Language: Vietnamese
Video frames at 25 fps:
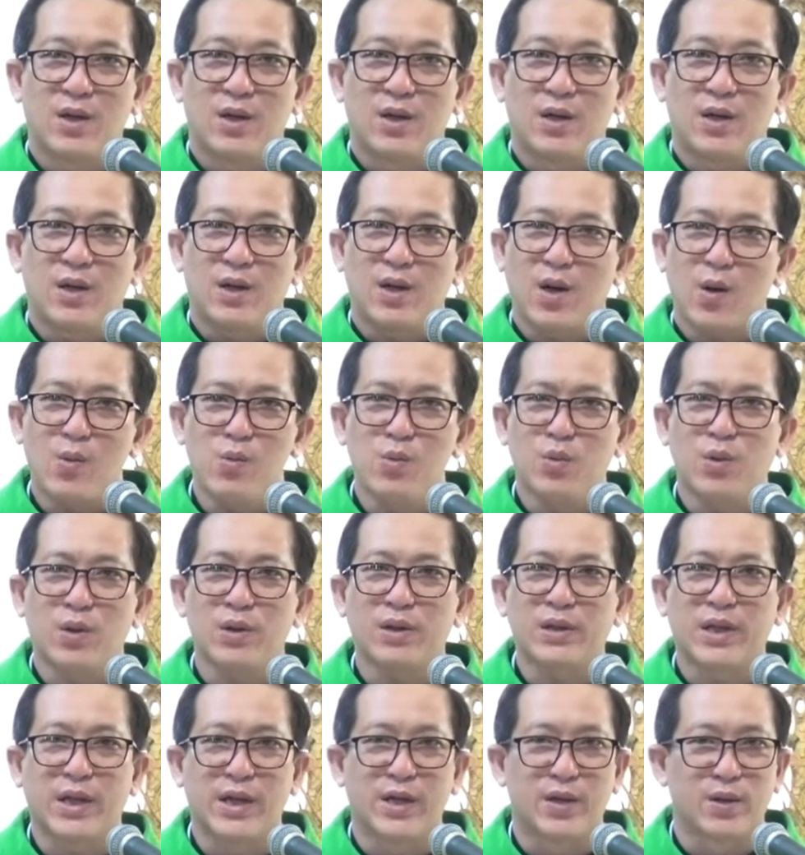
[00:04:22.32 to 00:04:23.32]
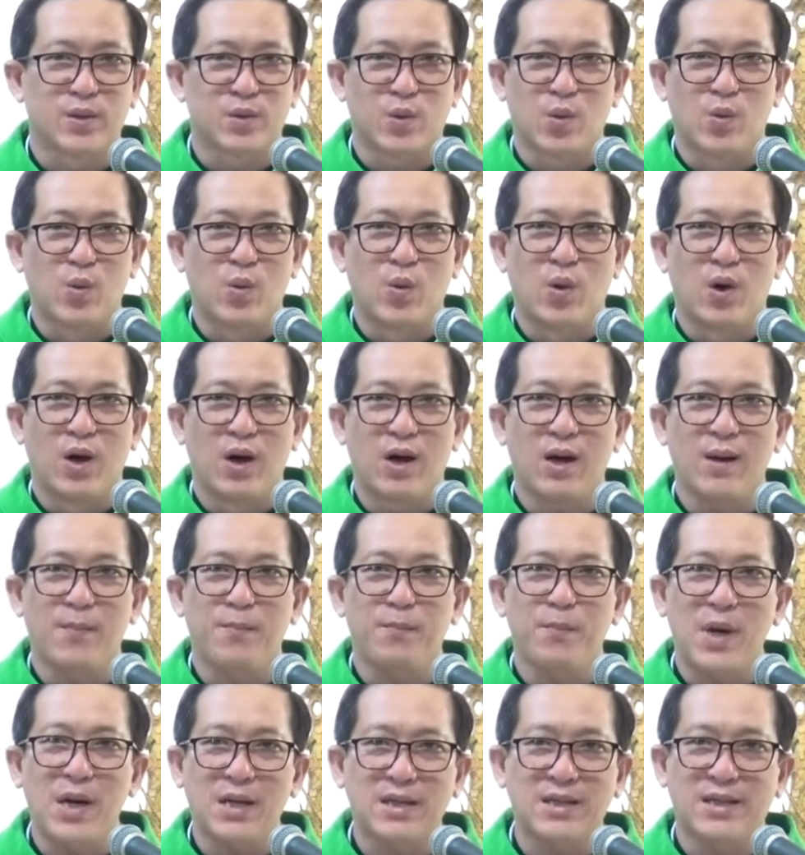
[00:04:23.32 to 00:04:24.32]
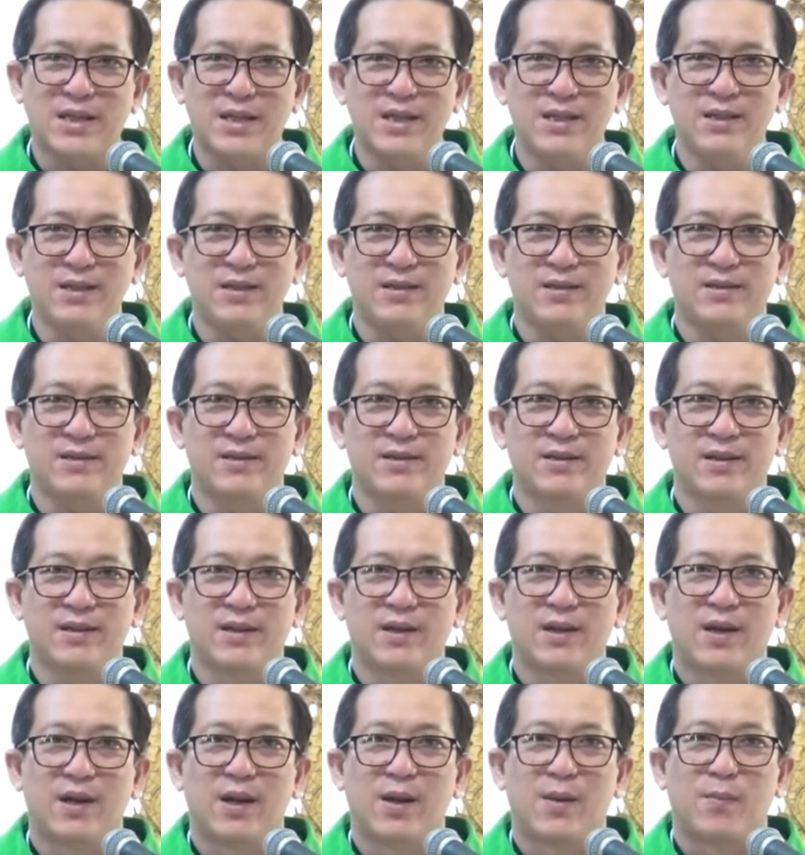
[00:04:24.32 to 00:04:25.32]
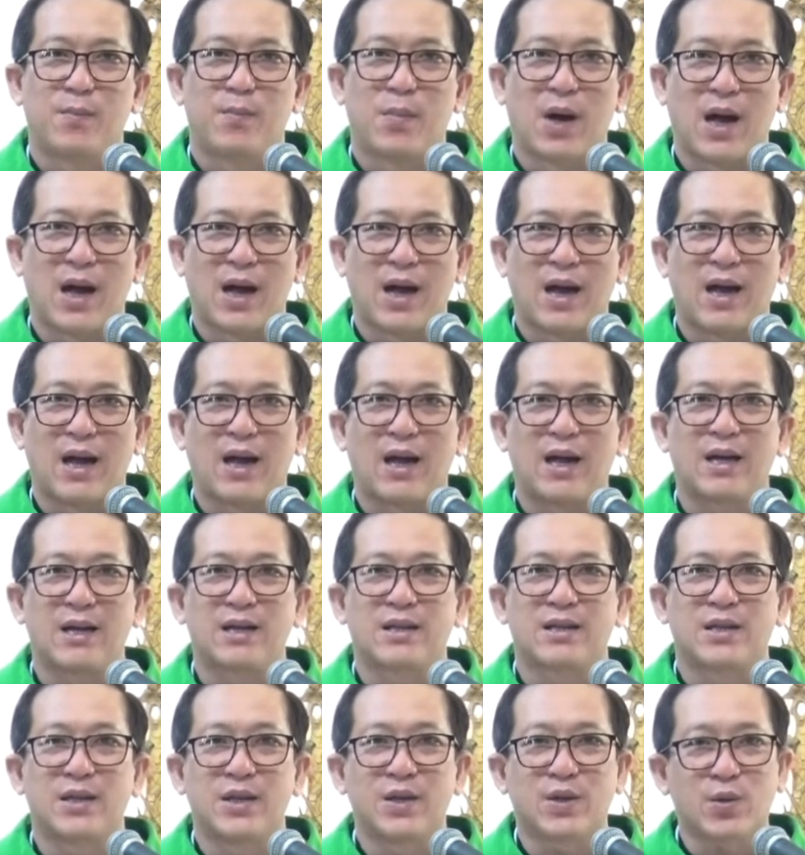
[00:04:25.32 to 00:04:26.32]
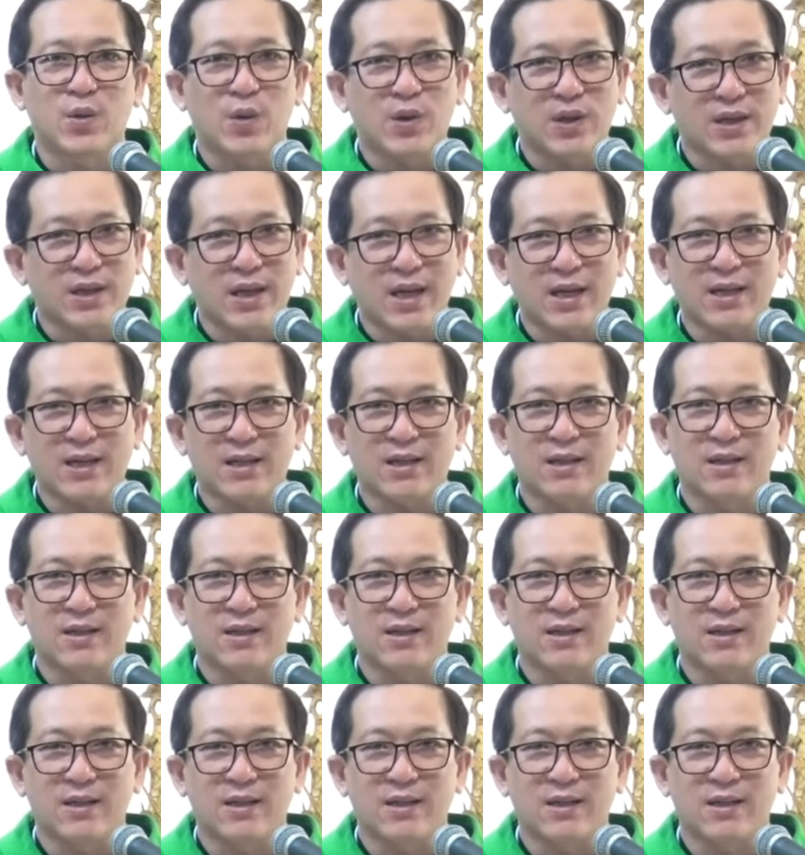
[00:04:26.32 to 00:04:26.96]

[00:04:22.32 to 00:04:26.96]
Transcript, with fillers: không có tiền của bất chính mà chỉ có cách